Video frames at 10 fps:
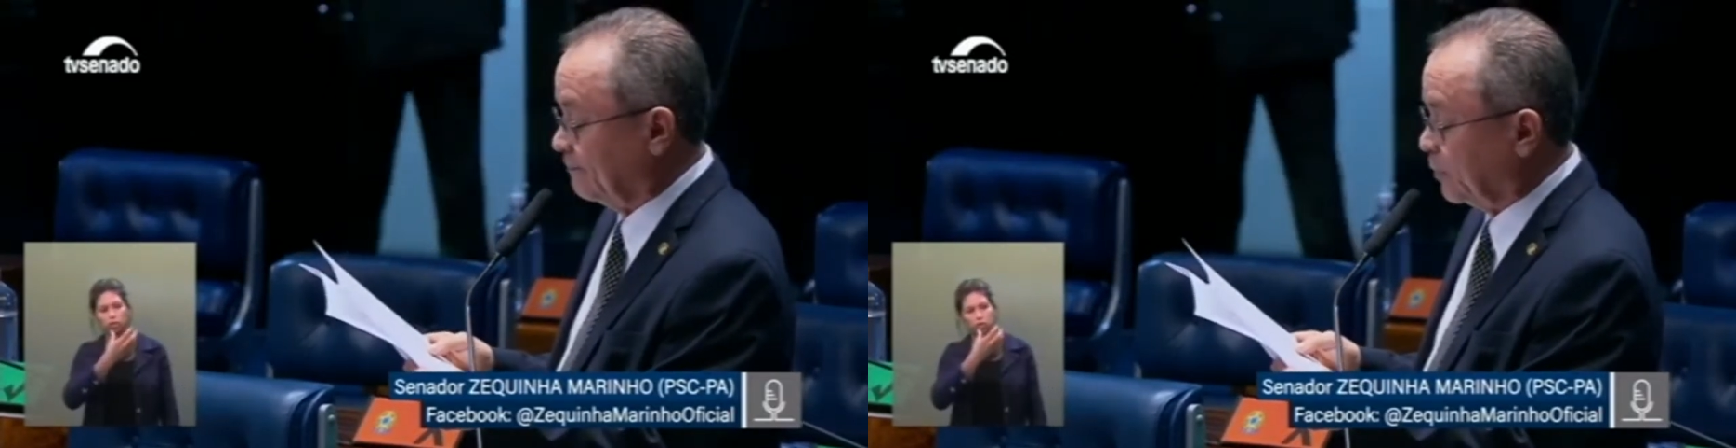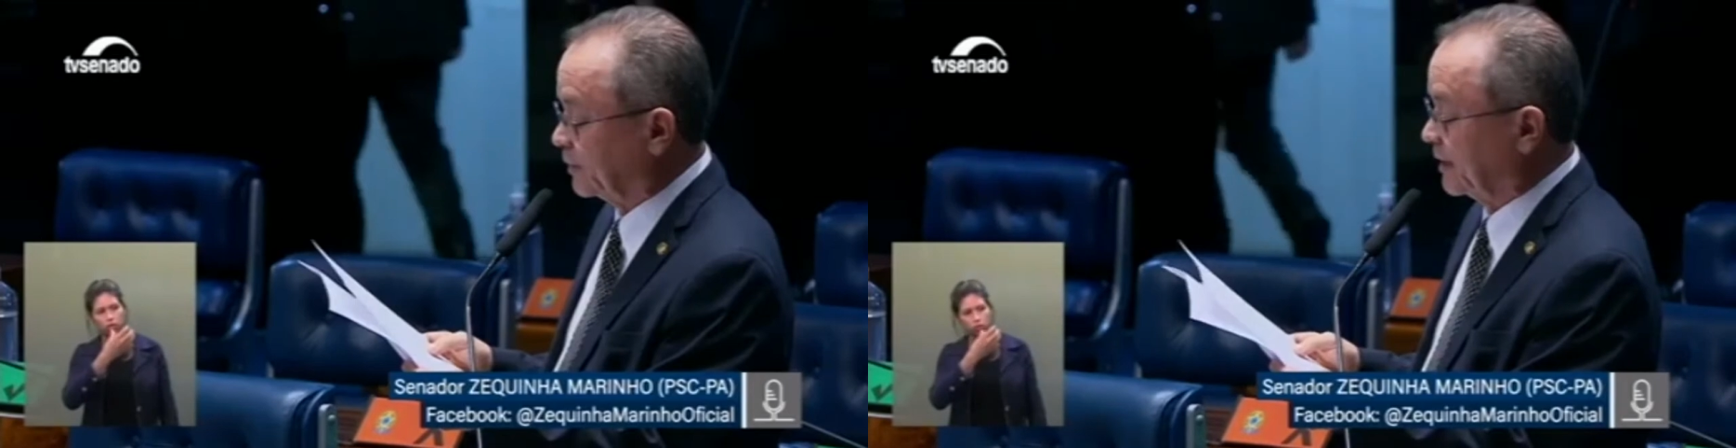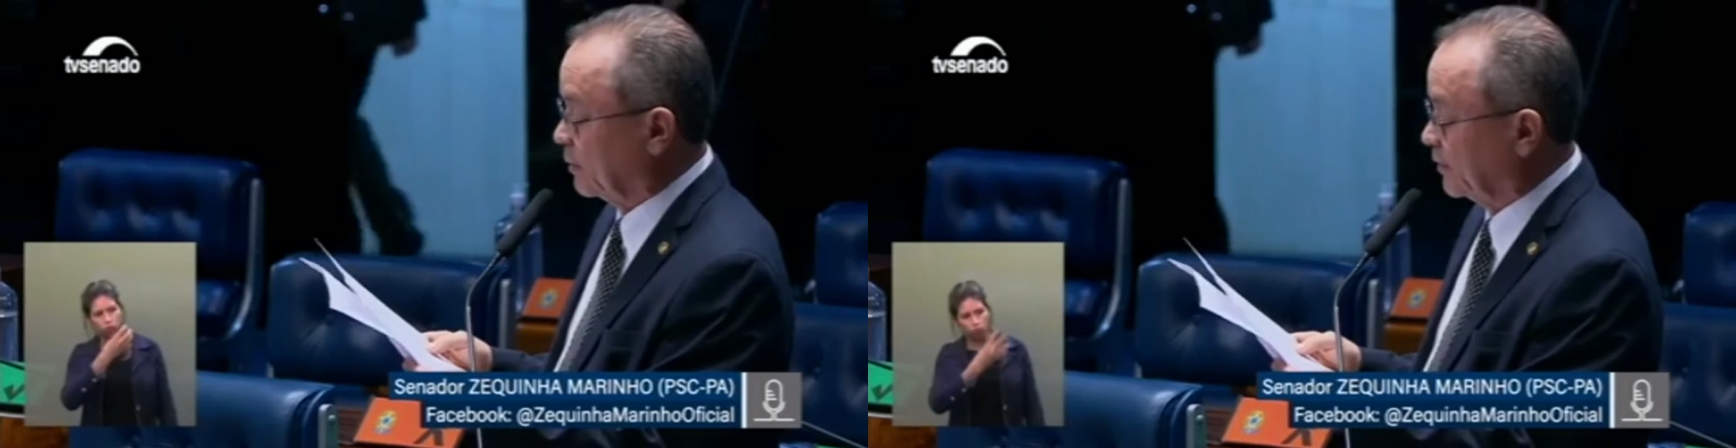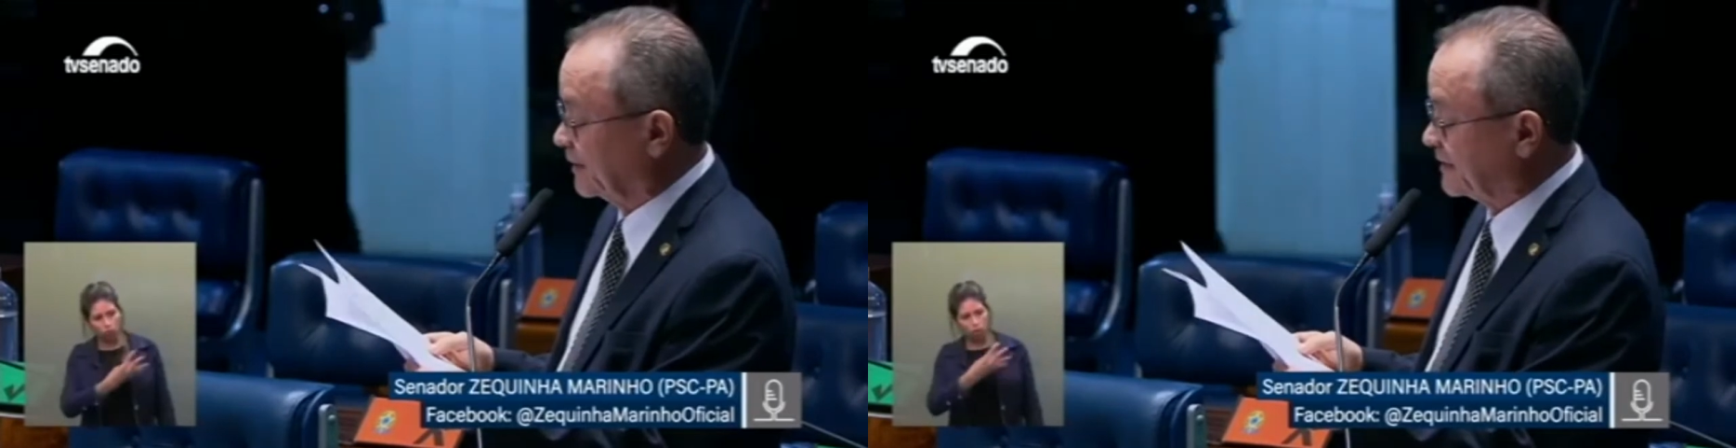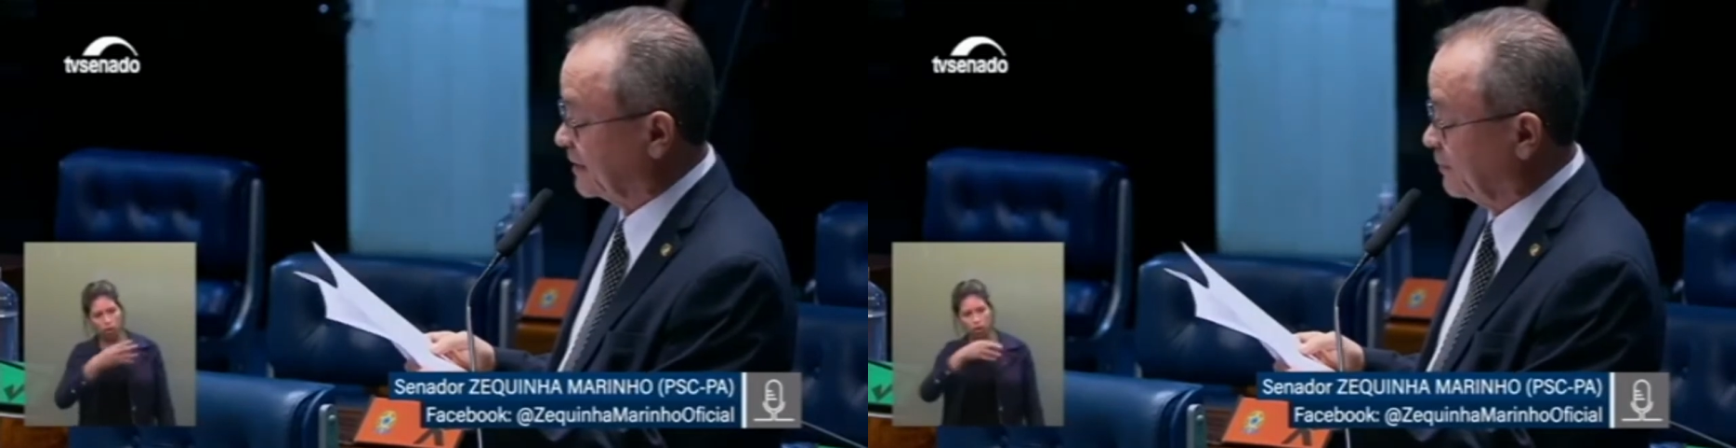poderão
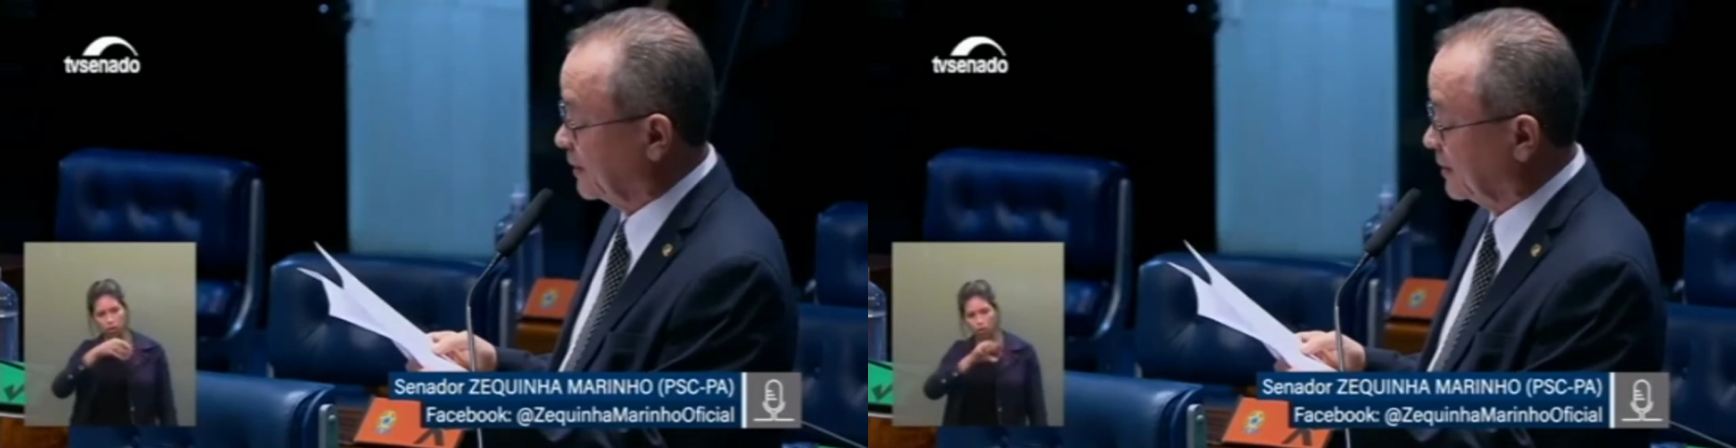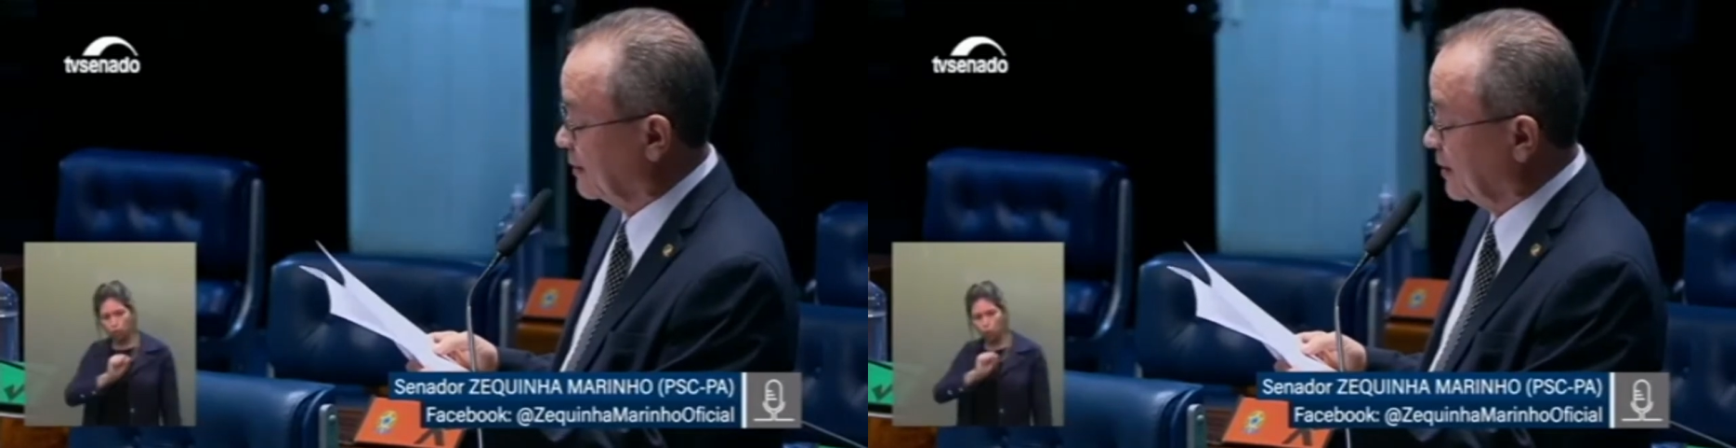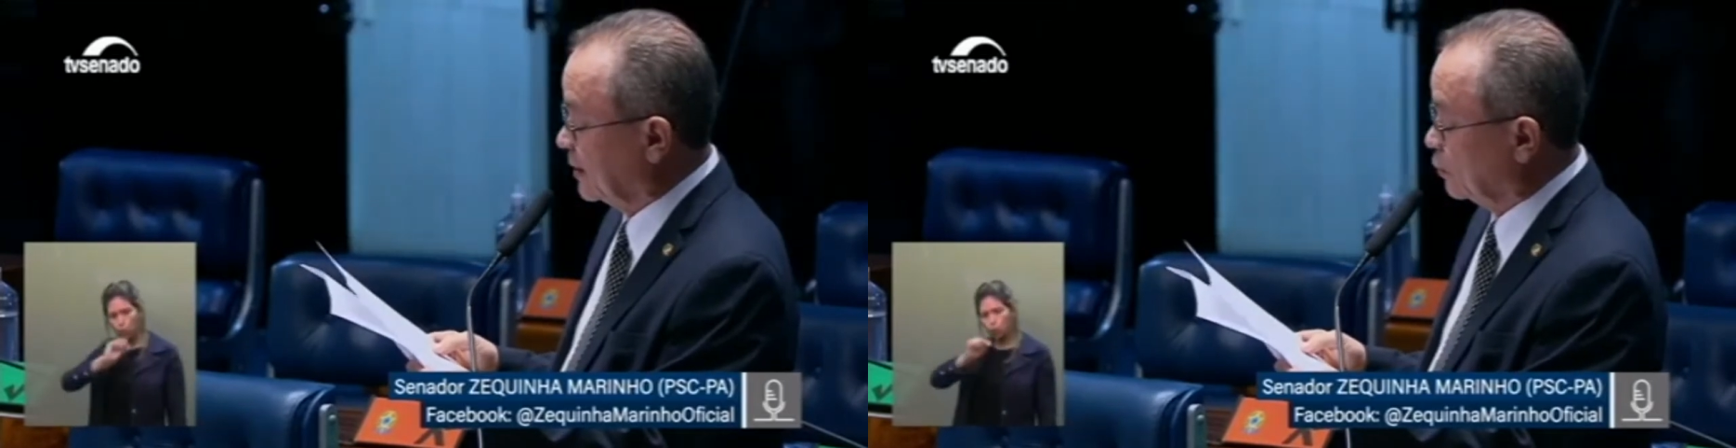receber